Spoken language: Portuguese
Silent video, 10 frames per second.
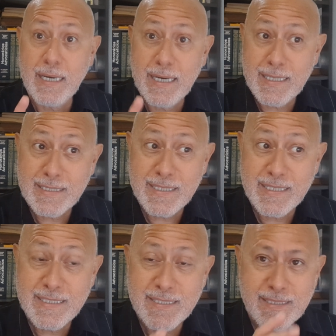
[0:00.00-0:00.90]

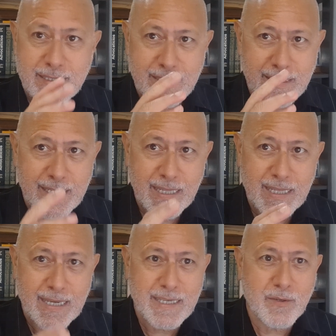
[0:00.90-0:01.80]
Antes, dê
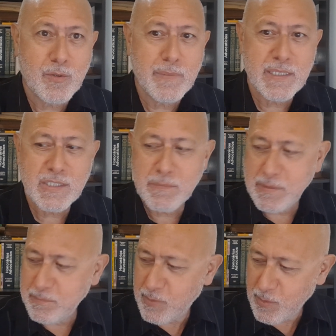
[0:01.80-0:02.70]
like, comente,
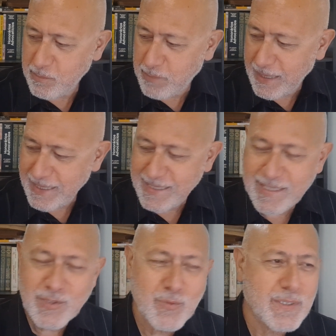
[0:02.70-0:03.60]
me propague
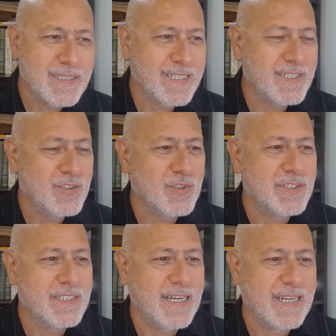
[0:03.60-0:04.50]
nas suas redes
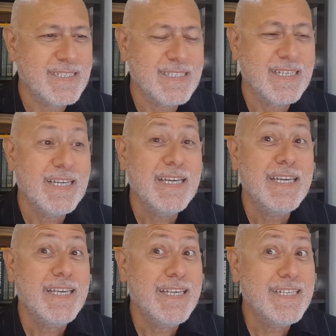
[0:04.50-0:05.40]
sociais
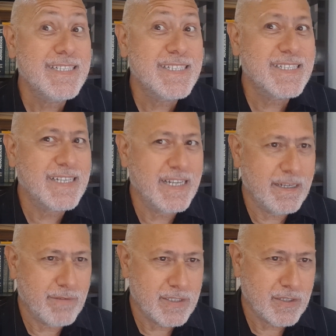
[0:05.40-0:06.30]
e
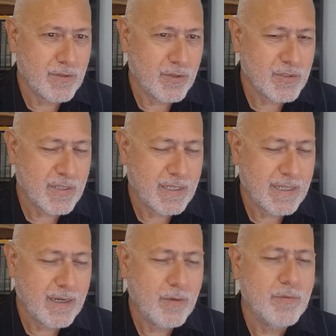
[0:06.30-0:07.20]
inscreva-se no nosso
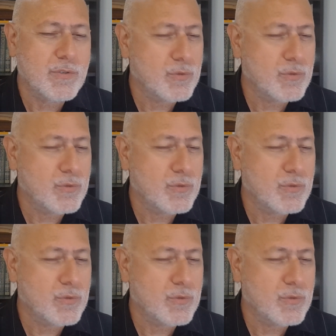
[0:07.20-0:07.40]
canal.